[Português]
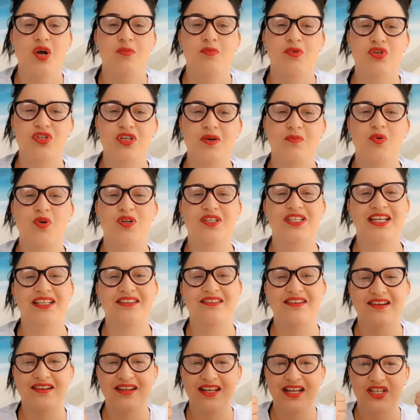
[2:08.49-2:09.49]
Meus amores, a
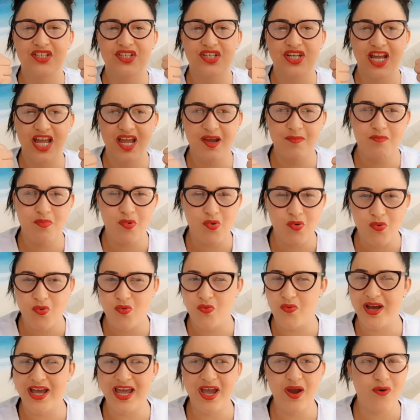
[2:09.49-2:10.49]
internet é
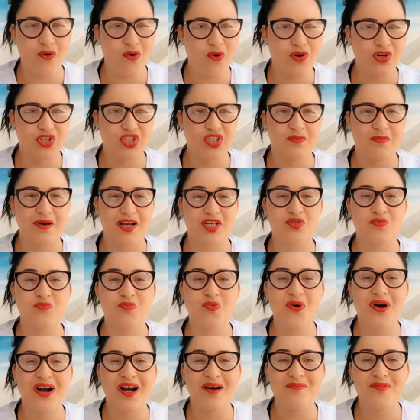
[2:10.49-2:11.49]
boa, é ótima, mas o
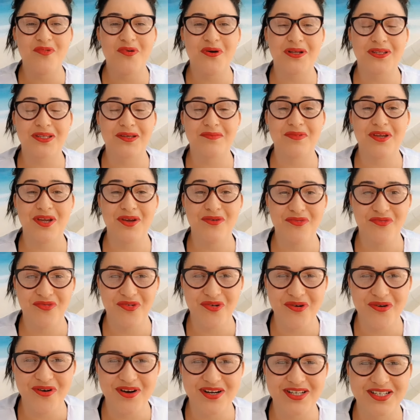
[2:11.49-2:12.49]
boca a boca também é
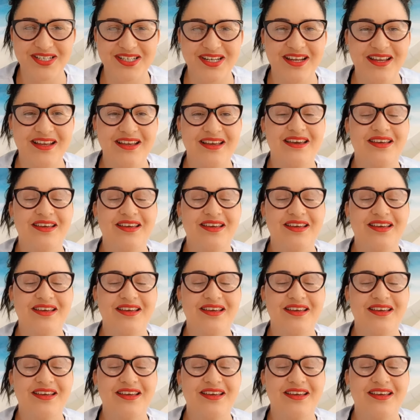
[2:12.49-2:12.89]
forte.